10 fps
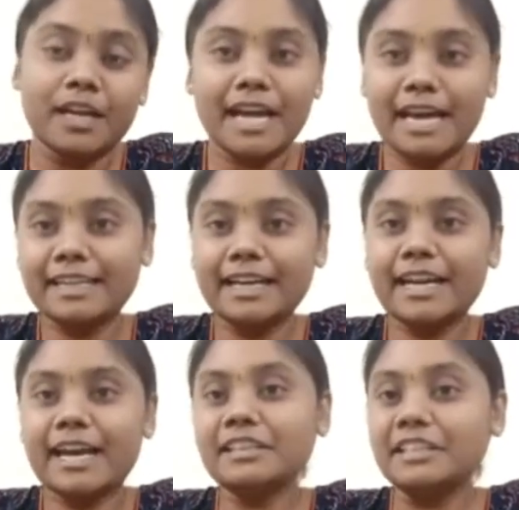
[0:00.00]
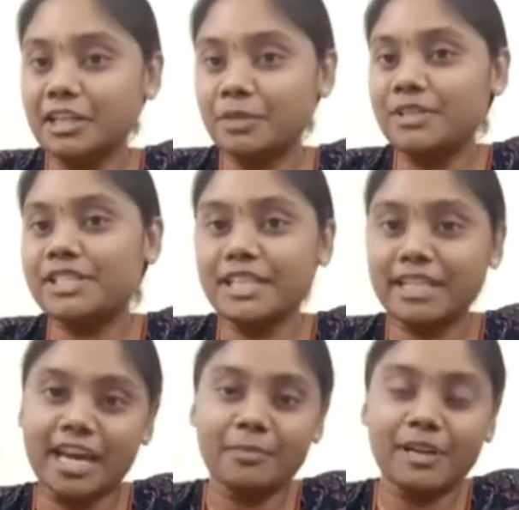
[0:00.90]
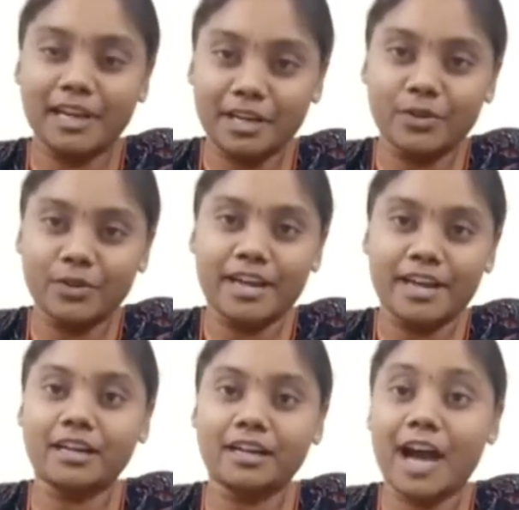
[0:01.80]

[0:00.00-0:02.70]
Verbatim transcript: నా దగ్గర దీనికి మించి ఇంకేమీ లేదు నాయన